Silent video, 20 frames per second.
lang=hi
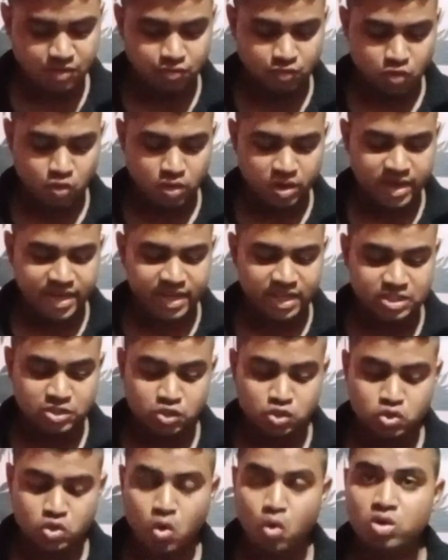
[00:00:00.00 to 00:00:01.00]
है वो है
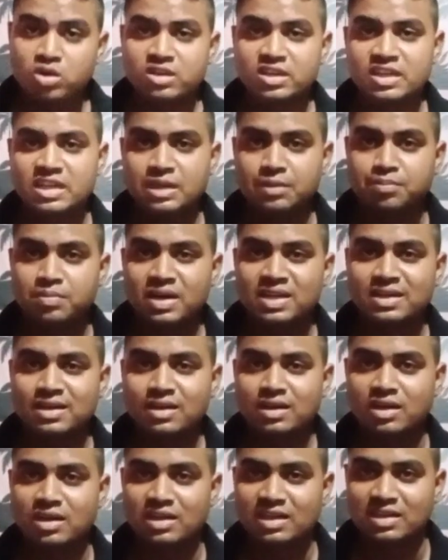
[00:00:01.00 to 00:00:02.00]
स्टोर कीपर
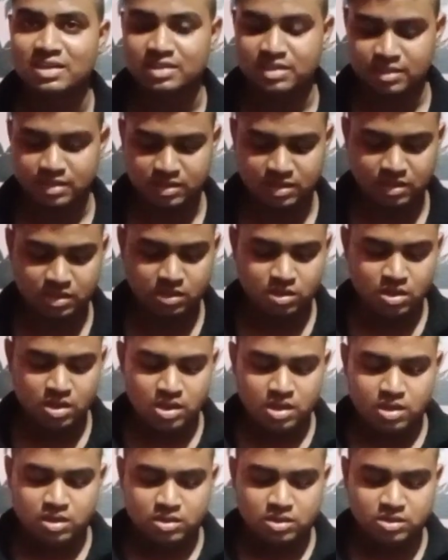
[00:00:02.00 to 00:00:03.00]
क्लर्क की
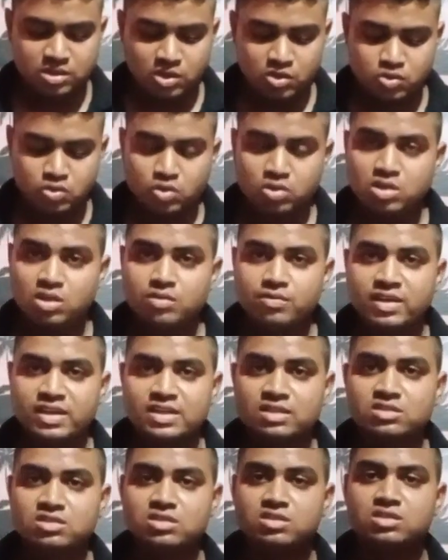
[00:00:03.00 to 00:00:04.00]
इसकी टोटल
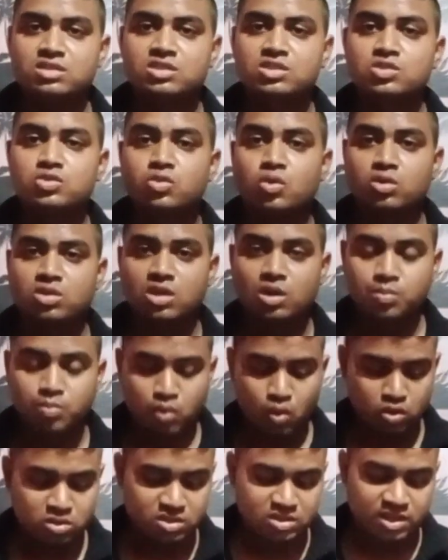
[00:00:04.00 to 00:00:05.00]
वैकेंसीज इसकी टोटल
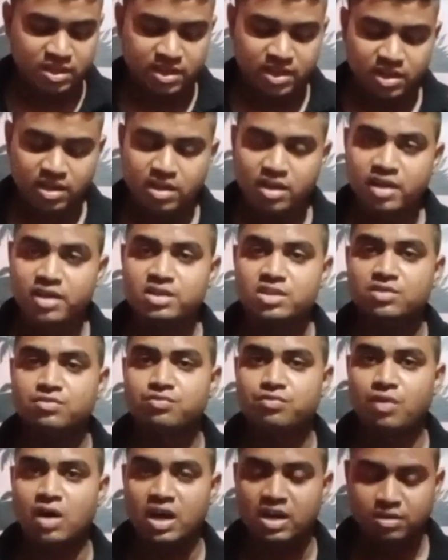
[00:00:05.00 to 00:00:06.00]
पोस्ट है एटी
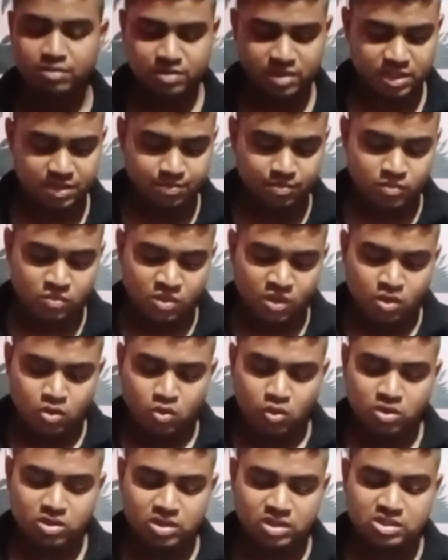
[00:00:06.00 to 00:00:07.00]
फाइव है
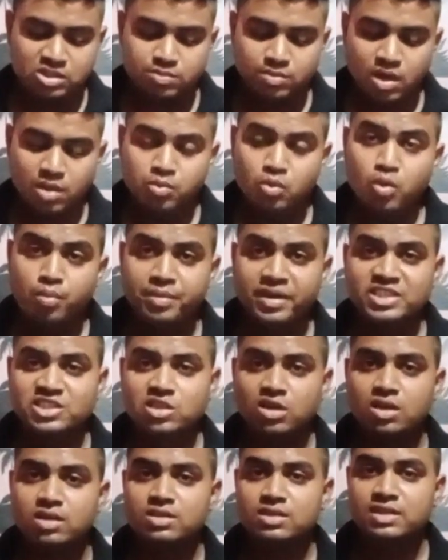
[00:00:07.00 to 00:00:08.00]
और इसमें आपको
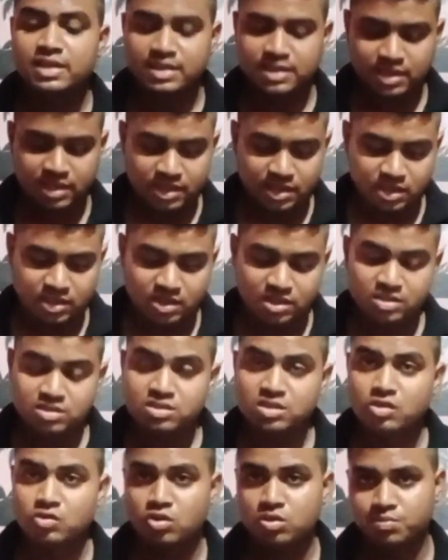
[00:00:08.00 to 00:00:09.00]
बैचलर डिग्री की
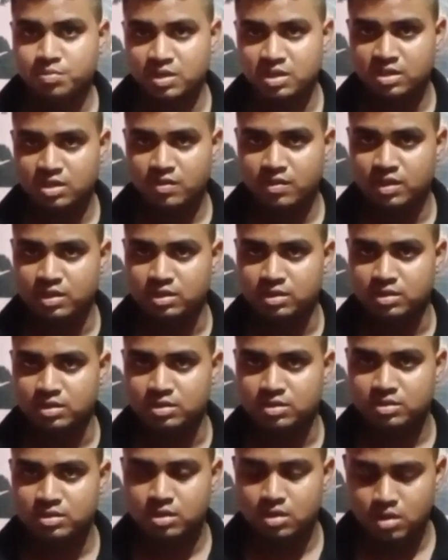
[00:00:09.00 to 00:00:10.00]
ज़रूरत पड़ने वाली
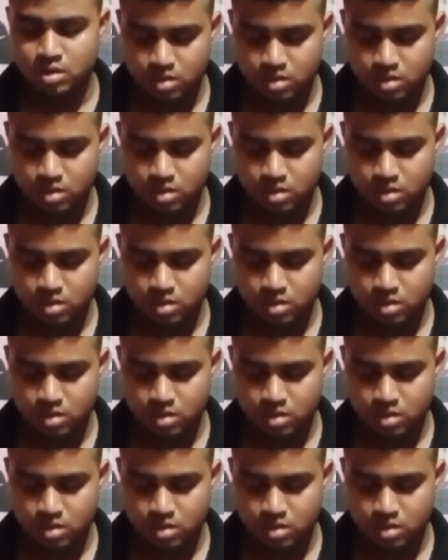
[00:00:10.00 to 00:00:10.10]
है